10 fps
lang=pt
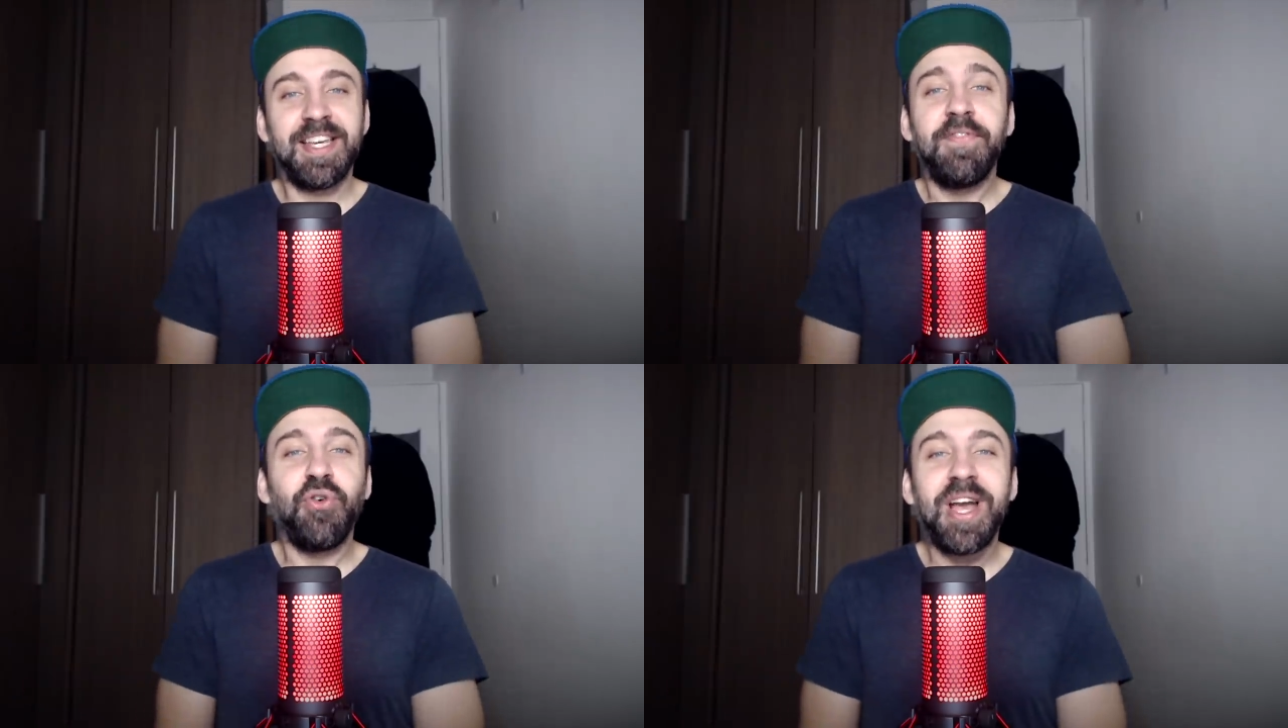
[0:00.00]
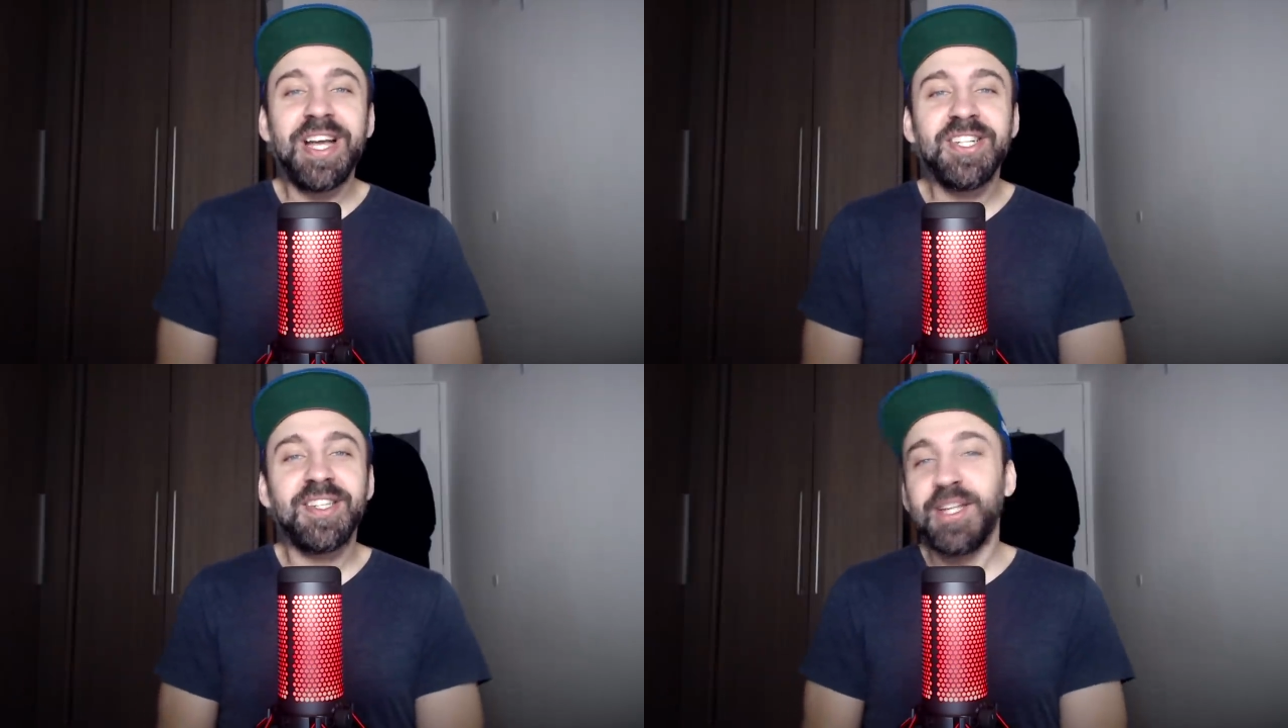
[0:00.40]
que free
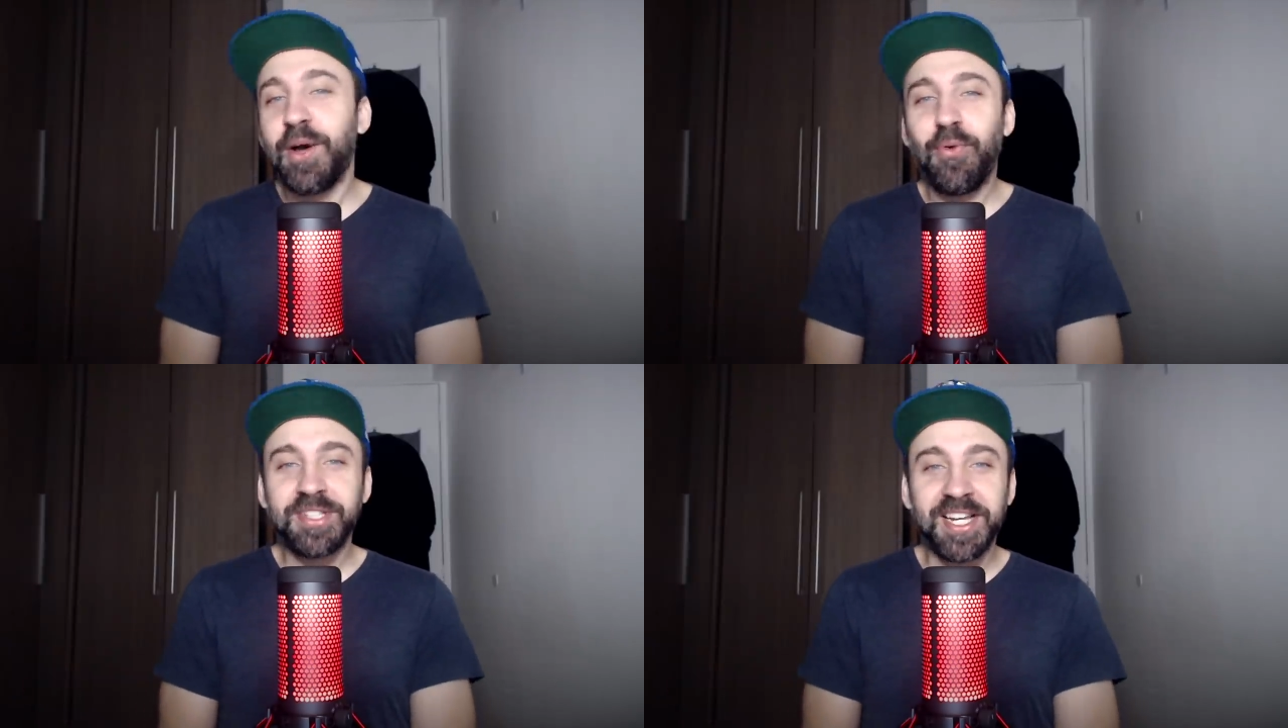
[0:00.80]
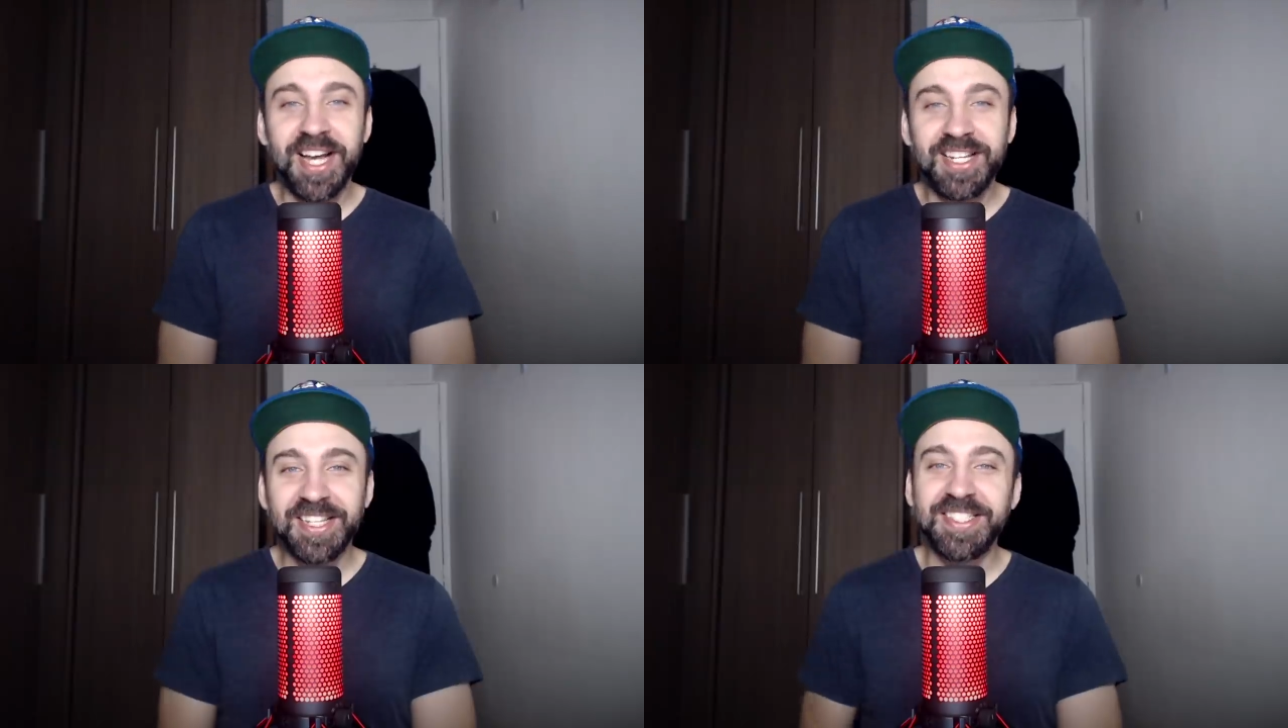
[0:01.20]
agent não
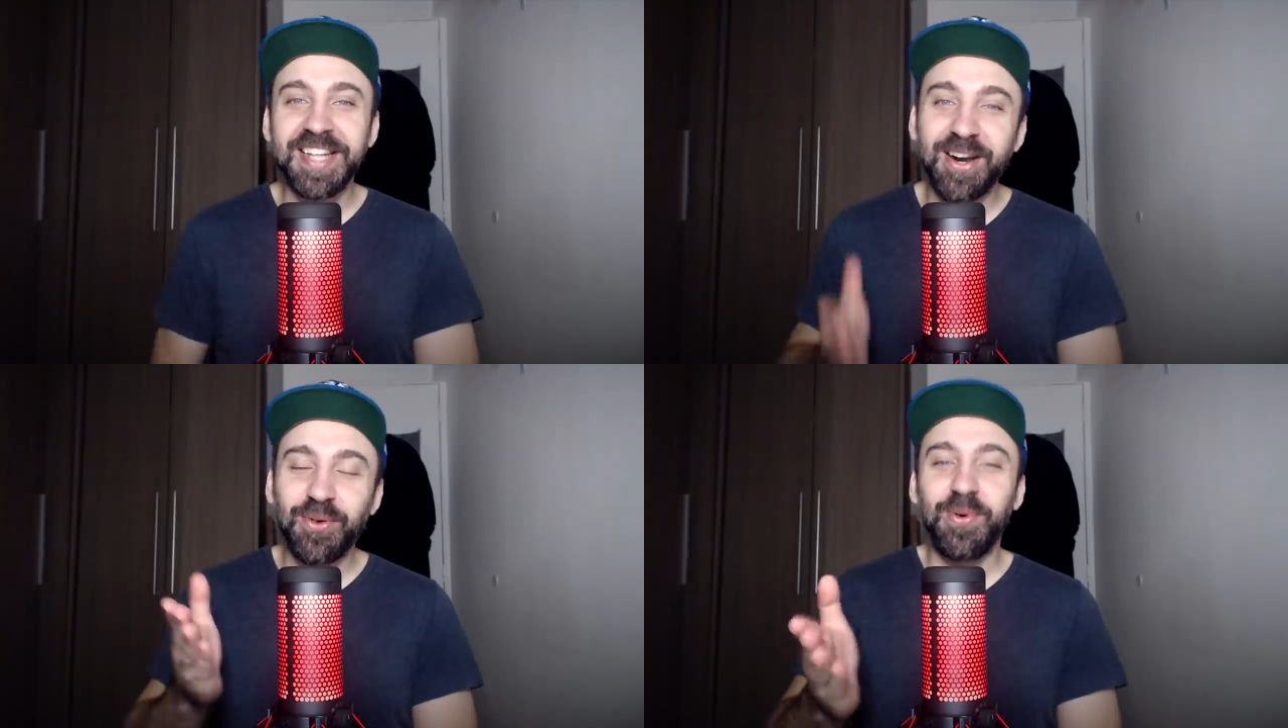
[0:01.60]
gostaria de assinar